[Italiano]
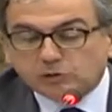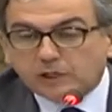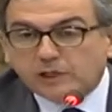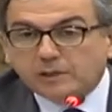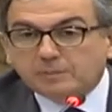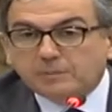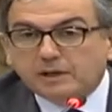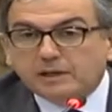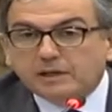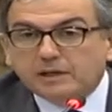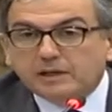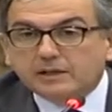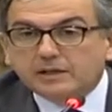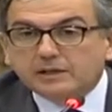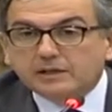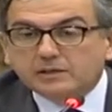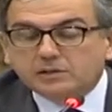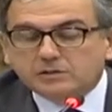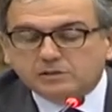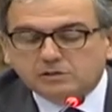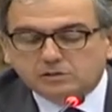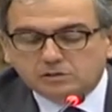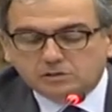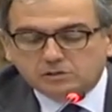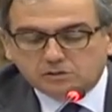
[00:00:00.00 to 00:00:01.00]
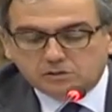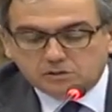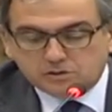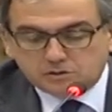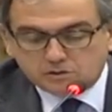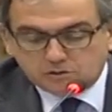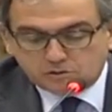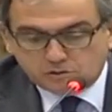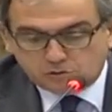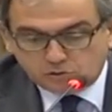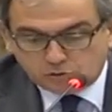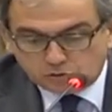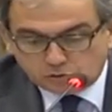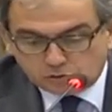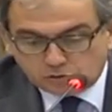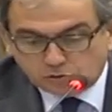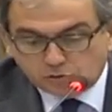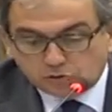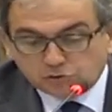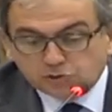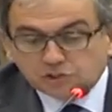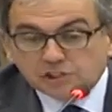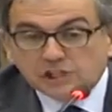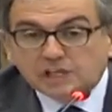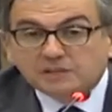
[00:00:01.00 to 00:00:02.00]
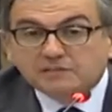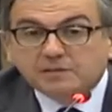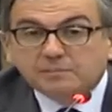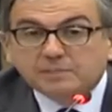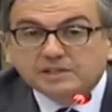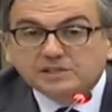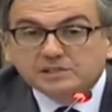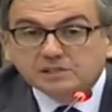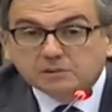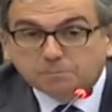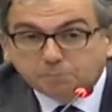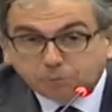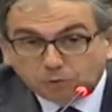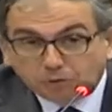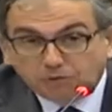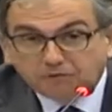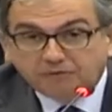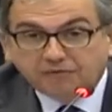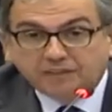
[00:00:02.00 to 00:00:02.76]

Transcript: tema non solo si deve ma si può